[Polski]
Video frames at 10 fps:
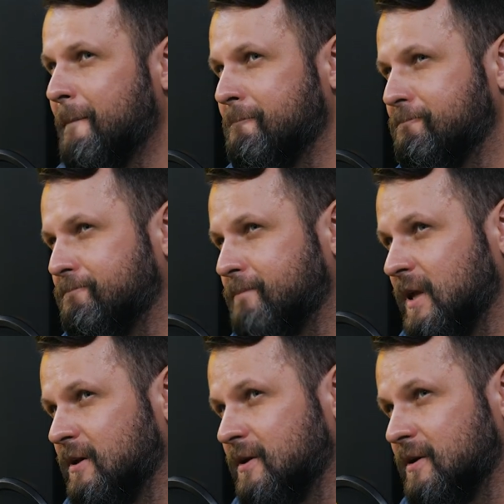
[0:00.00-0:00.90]

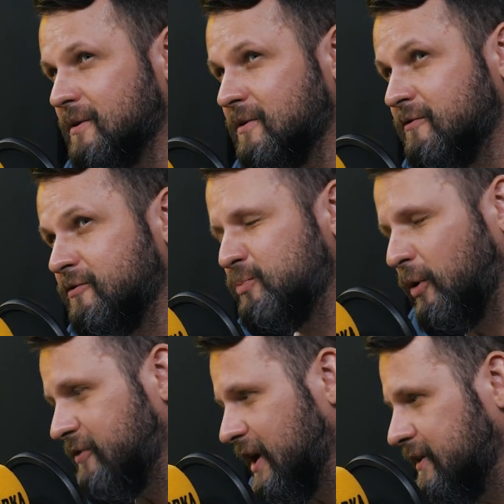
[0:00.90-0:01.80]
Mm, e,
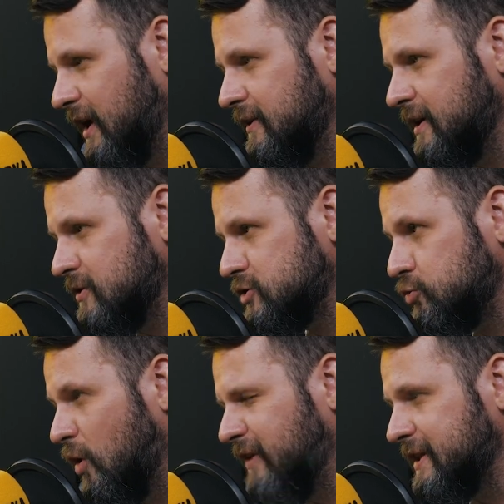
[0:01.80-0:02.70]
wypowiadane
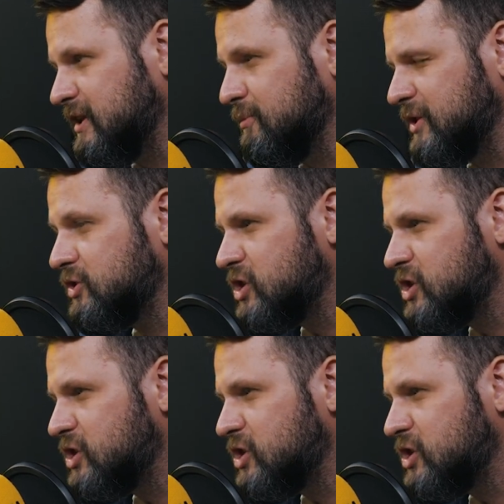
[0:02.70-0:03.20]
słowa na temat